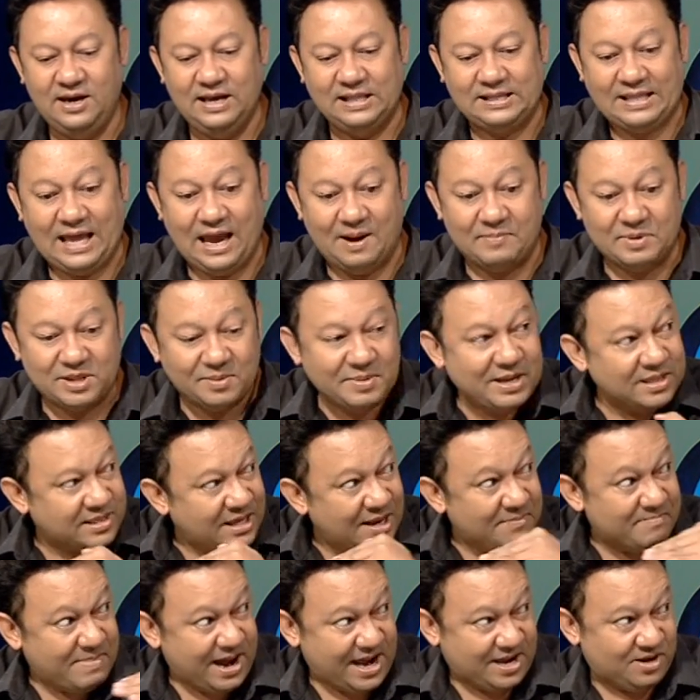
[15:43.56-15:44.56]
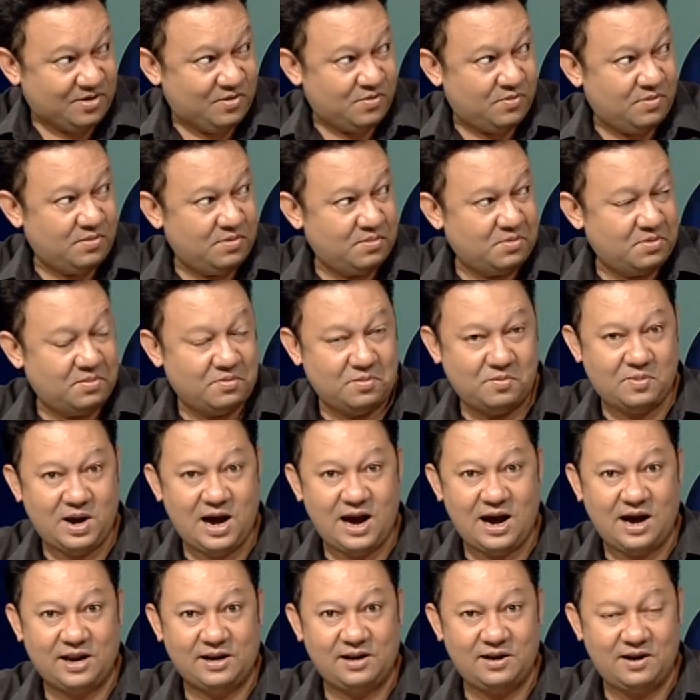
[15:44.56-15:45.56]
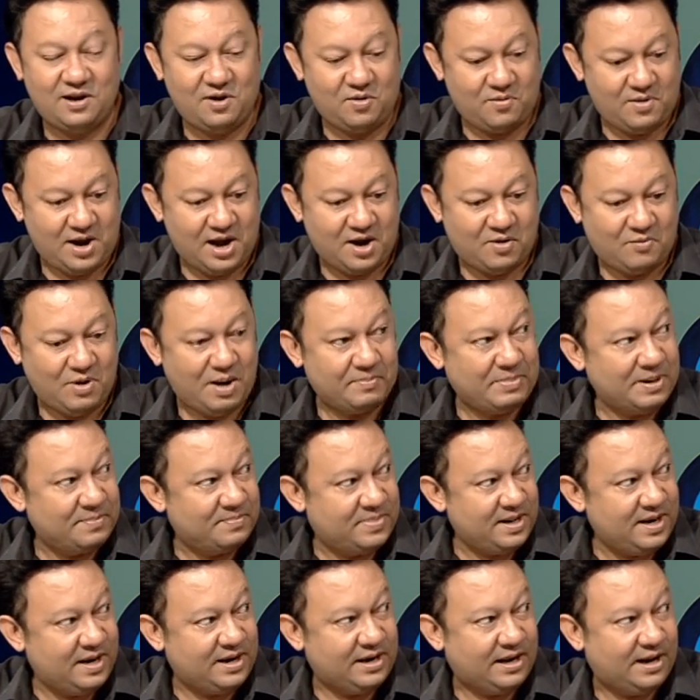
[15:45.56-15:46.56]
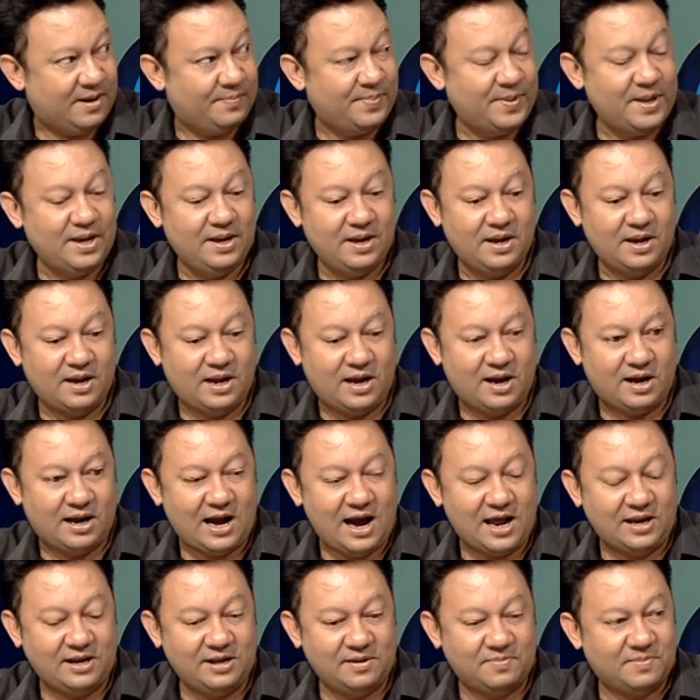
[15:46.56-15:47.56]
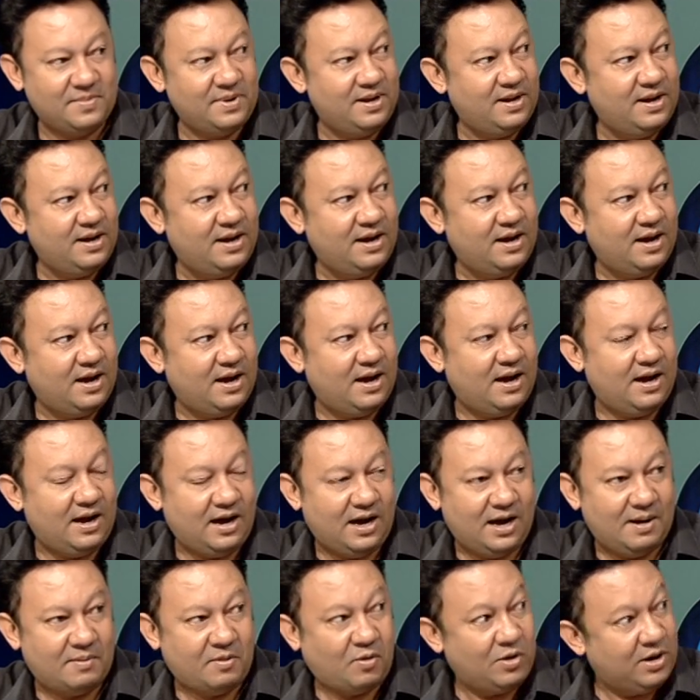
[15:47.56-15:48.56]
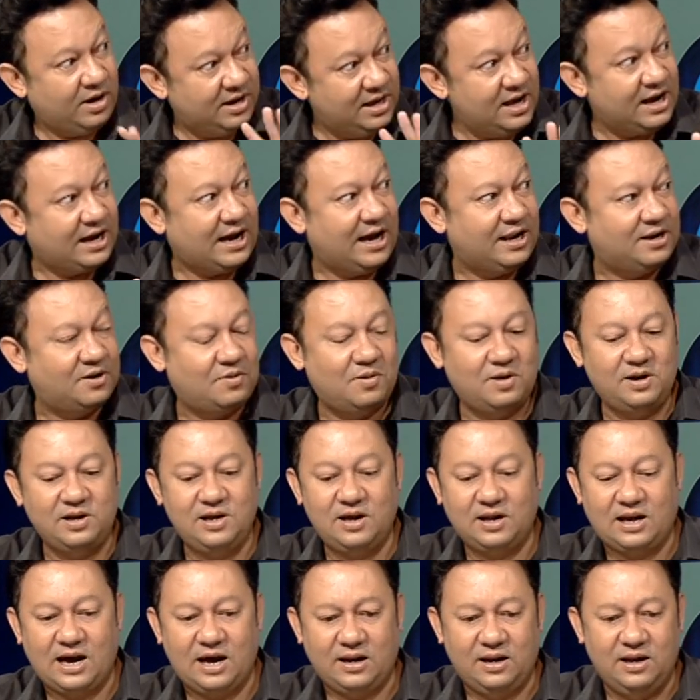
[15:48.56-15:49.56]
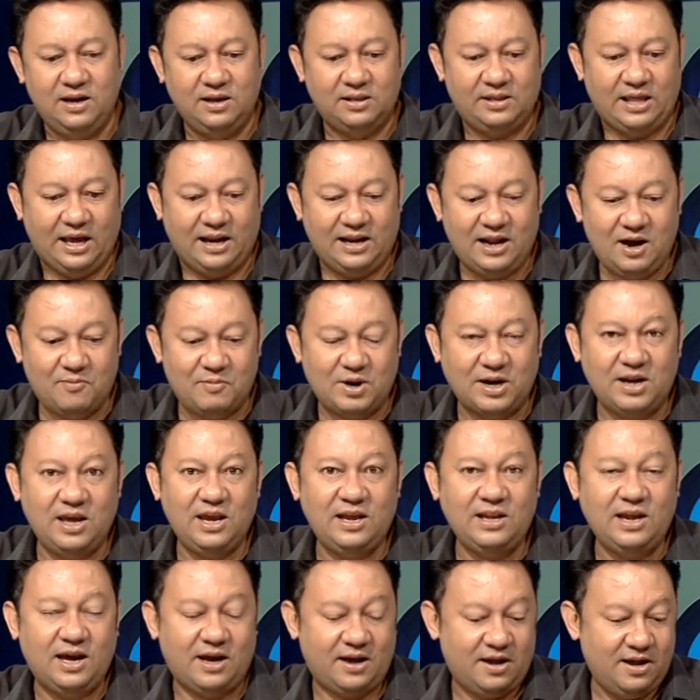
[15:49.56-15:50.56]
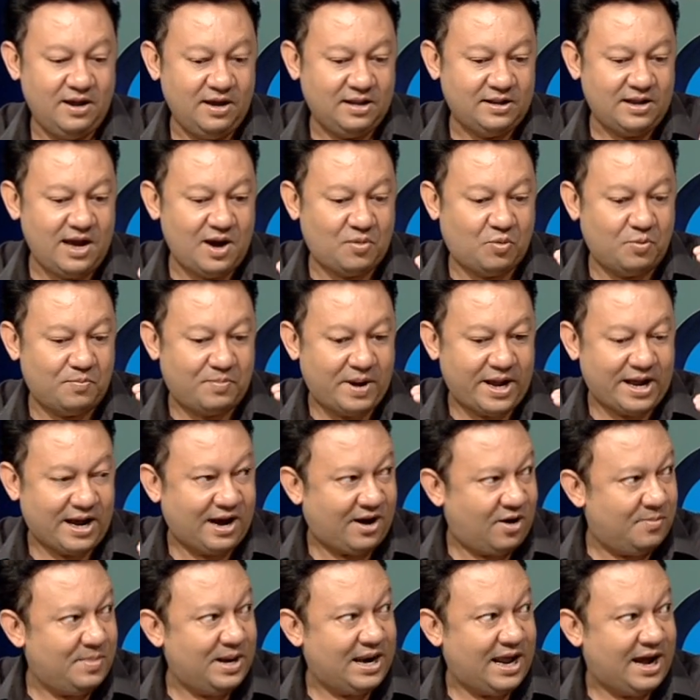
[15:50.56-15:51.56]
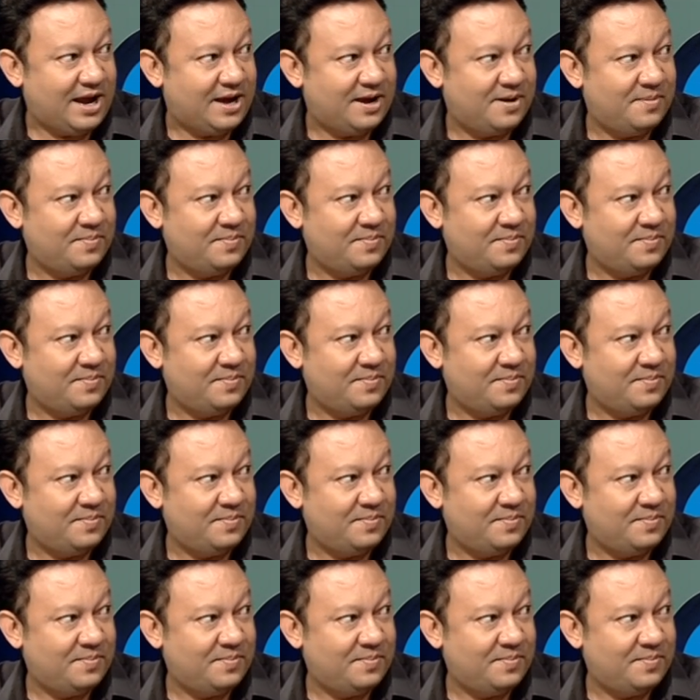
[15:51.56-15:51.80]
แต่มันจะมีเส้นแบ่งอยู่ว่าระหว่างความเป็นเพื่อนเนี่ยกับแต่กาพอรทำหน้าที่ปุ๊บคนละเรื่องกันคนละเรื่องกัน แต่ณวันนี้เนี่ยถ้าคุณไปกับเขาเมื่อไหร่